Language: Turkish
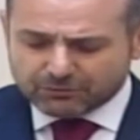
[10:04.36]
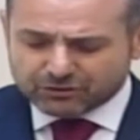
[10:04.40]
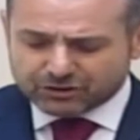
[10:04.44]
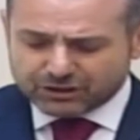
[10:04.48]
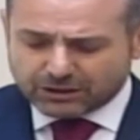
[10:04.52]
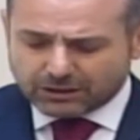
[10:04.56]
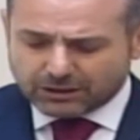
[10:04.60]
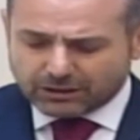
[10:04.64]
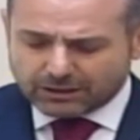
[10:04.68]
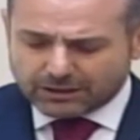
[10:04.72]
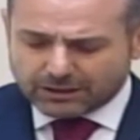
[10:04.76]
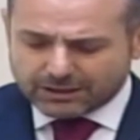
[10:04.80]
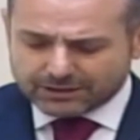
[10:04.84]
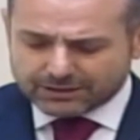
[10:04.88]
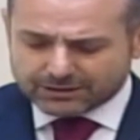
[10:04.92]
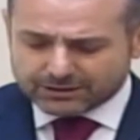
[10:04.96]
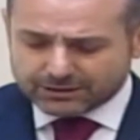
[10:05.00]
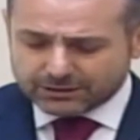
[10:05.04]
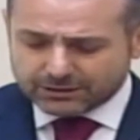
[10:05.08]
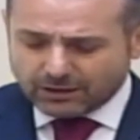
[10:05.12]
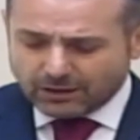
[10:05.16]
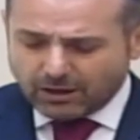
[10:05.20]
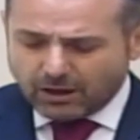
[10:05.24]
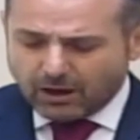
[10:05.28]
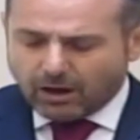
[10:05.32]

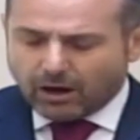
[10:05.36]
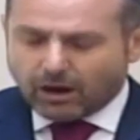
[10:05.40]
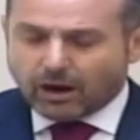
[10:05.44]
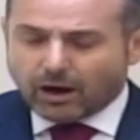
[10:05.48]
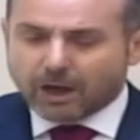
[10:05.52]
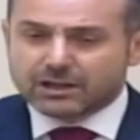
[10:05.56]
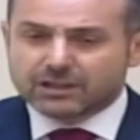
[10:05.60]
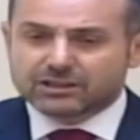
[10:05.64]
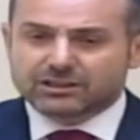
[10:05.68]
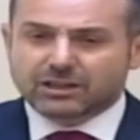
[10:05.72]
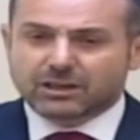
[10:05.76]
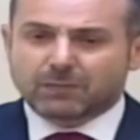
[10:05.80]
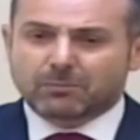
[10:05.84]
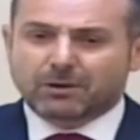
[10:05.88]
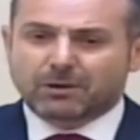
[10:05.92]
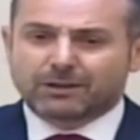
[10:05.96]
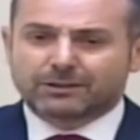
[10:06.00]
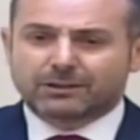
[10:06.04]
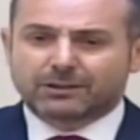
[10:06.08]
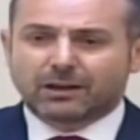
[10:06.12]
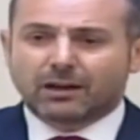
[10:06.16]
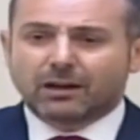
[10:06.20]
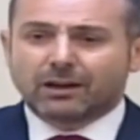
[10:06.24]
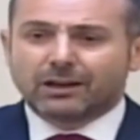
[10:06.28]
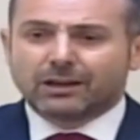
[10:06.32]
Şelalesi aynı
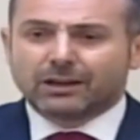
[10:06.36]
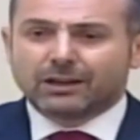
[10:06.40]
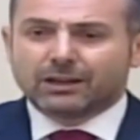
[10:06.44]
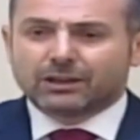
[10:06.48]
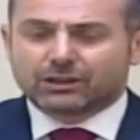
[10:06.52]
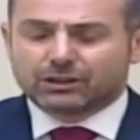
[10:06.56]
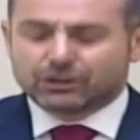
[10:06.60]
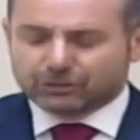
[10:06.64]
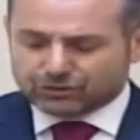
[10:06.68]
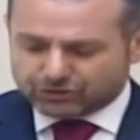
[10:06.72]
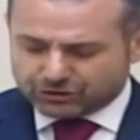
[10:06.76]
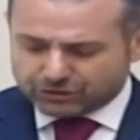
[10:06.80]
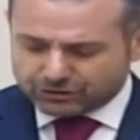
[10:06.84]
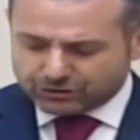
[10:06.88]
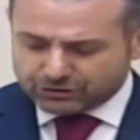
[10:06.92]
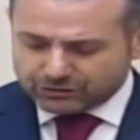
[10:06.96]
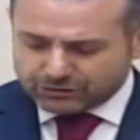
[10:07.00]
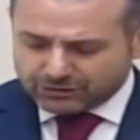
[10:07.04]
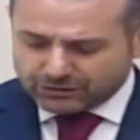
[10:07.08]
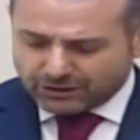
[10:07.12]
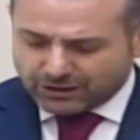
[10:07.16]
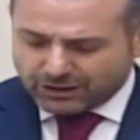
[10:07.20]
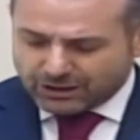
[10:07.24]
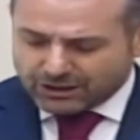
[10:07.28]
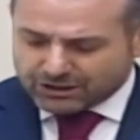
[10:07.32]
zamanda kışın
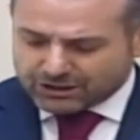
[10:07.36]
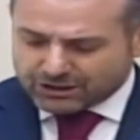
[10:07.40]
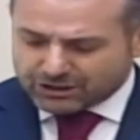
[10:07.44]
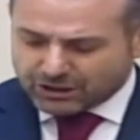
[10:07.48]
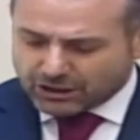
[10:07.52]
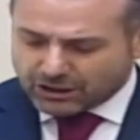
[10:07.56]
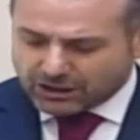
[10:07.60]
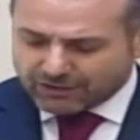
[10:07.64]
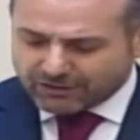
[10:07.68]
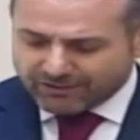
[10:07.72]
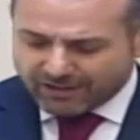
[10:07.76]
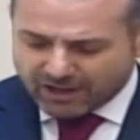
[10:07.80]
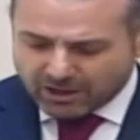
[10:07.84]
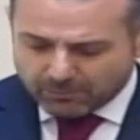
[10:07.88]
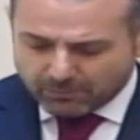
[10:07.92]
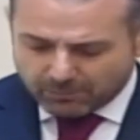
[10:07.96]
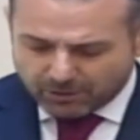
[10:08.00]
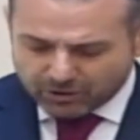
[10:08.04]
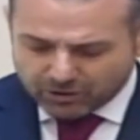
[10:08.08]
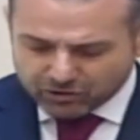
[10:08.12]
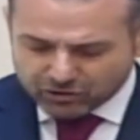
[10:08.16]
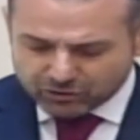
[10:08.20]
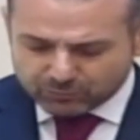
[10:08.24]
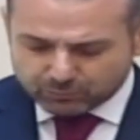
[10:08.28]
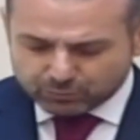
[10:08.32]
yerli ve
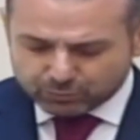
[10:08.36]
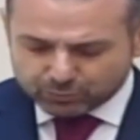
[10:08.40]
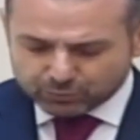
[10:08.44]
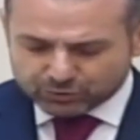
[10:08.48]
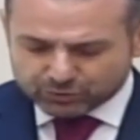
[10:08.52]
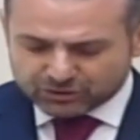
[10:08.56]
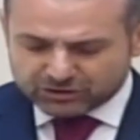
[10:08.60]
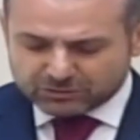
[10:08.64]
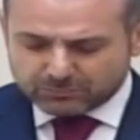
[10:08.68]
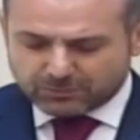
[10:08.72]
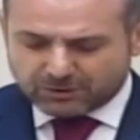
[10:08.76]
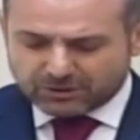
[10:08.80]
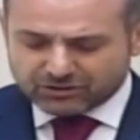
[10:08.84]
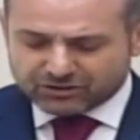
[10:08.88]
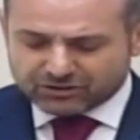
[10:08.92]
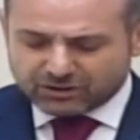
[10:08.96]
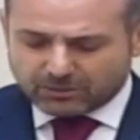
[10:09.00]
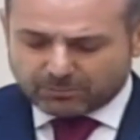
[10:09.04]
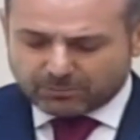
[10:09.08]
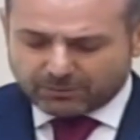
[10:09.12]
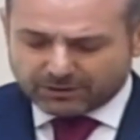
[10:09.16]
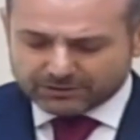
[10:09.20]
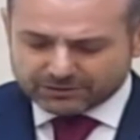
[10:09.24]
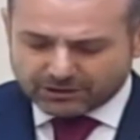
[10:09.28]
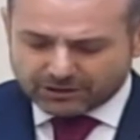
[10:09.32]
yabancı buz tırmanış
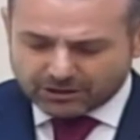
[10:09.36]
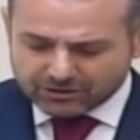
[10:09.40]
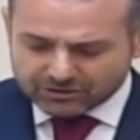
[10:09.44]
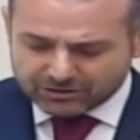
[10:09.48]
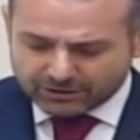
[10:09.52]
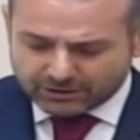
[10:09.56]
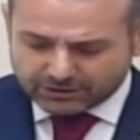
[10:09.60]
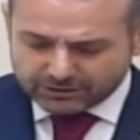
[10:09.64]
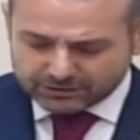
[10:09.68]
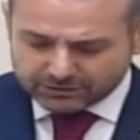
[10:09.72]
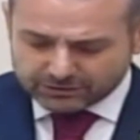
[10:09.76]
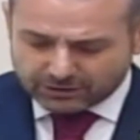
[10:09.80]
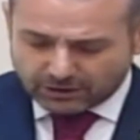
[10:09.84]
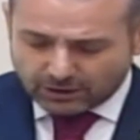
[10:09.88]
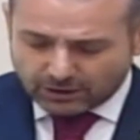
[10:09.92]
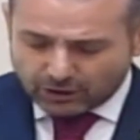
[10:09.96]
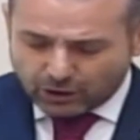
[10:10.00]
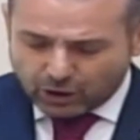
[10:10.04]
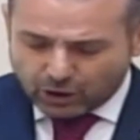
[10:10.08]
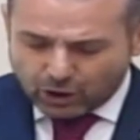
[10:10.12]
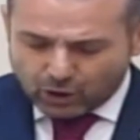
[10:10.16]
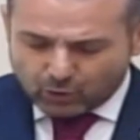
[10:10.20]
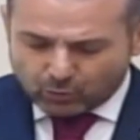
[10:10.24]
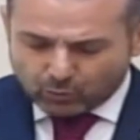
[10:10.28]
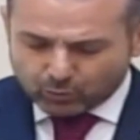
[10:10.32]
yapan dağcıların da
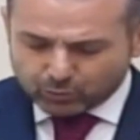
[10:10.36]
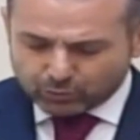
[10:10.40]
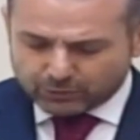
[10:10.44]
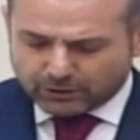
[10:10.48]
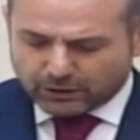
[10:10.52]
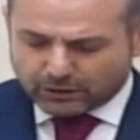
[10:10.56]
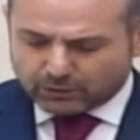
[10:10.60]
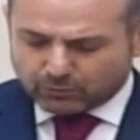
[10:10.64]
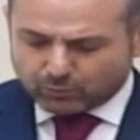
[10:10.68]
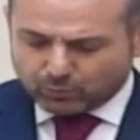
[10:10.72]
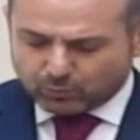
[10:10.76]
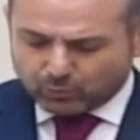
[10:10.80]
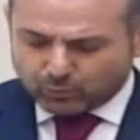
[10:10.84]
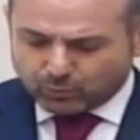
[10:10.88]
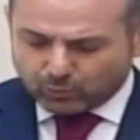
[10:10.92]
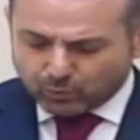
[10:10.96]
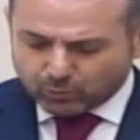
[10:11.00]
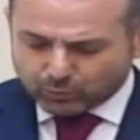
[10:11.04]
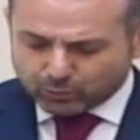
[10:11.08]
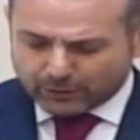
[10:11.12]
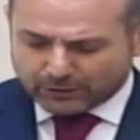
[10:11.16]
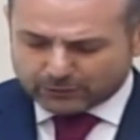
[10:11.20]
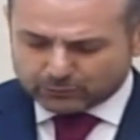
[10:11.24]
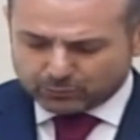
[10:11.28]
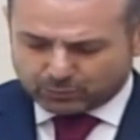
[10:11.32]
uğrak,
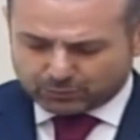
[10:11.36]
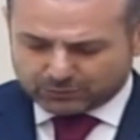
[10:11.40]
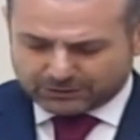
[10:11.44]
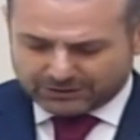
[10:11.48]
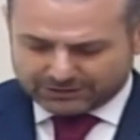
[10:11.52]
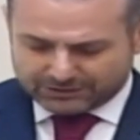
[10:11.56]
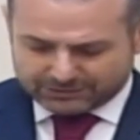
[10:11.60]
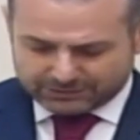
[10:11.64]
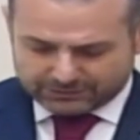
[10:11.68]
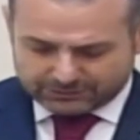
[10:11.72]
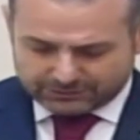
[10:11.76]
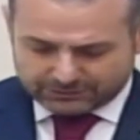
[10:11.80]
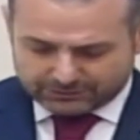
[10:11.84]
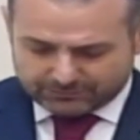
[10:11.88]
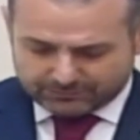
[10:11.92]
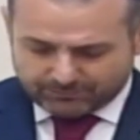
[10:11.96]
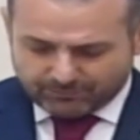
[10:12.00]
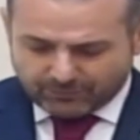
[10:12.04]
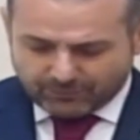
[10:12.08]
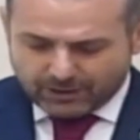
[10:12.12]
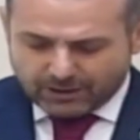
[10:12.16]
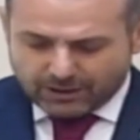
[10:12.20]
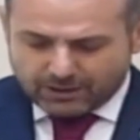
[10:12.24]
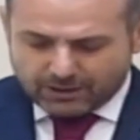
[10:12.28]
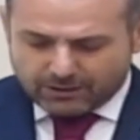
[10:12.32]
uğrak noktasıdır.
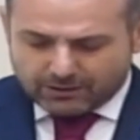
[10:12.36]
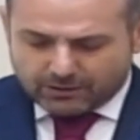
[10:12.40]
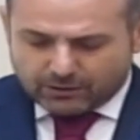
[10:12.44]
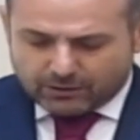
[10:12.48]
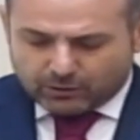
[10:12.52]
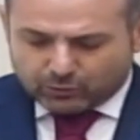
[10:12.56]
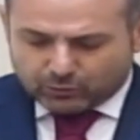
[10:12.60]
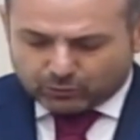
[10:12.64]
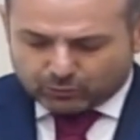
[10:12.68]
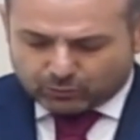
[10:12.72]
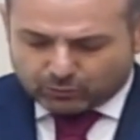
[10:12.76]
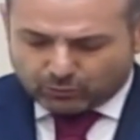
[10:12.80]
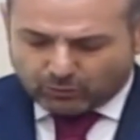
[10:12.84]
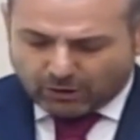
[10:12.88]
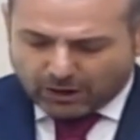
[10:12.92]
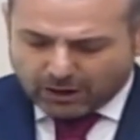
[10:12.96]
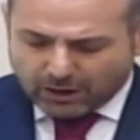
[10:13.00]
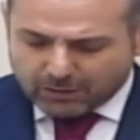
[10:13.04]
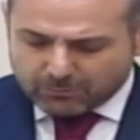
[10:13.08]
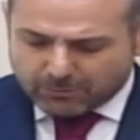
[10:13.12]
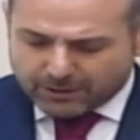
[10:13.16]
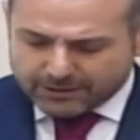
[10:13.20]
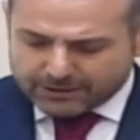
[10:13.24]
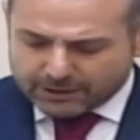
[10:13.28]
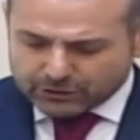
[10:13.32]
Doğal
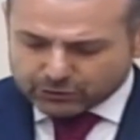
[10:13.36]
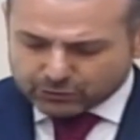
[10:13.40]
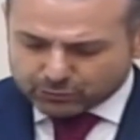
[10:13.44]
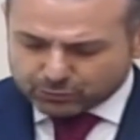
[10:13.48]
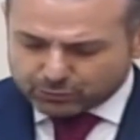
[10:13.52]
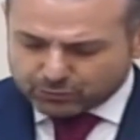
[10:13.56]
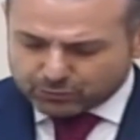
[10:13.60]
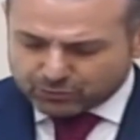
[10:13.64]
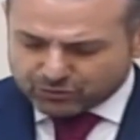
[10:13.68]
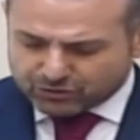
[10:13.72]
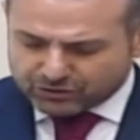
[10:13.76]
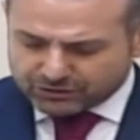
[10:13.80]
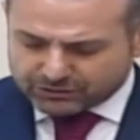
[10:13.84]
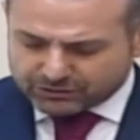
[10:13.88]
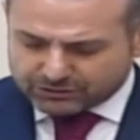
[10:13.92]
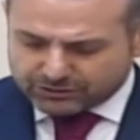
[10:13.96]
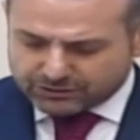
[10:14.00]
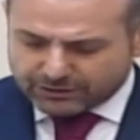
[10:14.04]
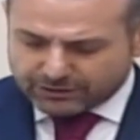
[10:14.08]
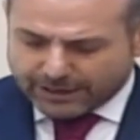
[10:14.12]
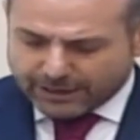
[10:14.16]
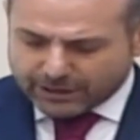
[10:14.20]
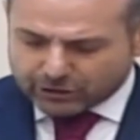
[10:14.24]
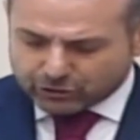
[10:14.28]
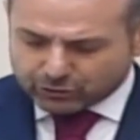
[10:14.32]
maden suyunun çıktığı
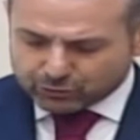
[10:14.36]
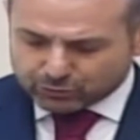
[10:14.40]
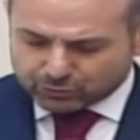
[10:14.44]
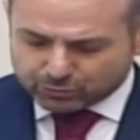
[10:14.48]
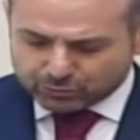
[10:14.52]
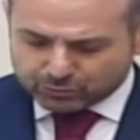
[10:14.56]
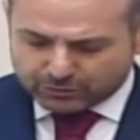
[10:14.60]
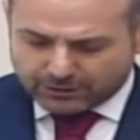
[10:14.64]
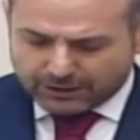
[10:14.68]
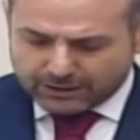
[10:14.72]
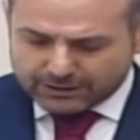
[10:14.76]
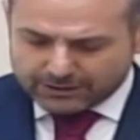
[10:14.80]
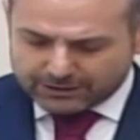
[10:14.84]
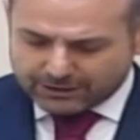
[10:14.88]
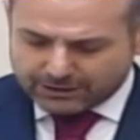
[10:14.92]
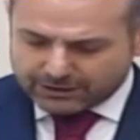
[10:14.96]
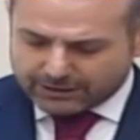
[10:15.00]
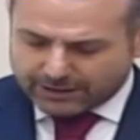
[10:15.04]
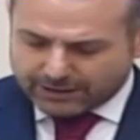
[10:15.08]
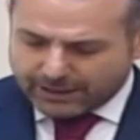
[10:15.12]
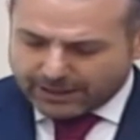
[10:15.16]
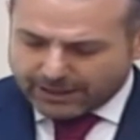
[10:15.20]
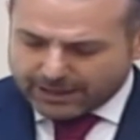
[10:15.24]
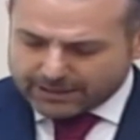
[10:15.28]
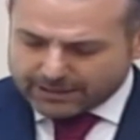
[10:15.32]
ekşi su da yine
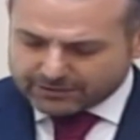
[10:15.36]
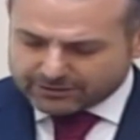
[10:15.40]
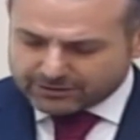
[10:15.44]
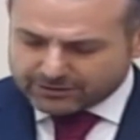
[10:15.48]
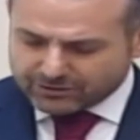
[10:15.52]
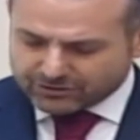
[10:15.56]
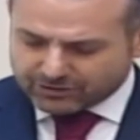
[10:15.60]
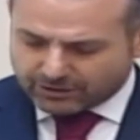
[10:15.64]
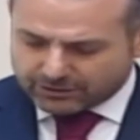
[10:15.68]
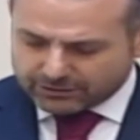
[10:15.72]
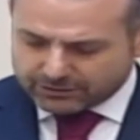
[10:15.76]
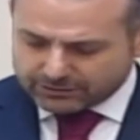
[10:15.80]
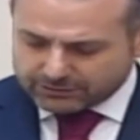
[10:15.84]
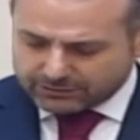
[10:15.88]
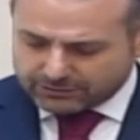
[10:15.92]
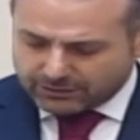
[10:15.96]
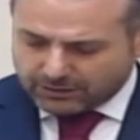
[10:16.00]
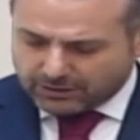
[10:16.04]
Erzincan'ın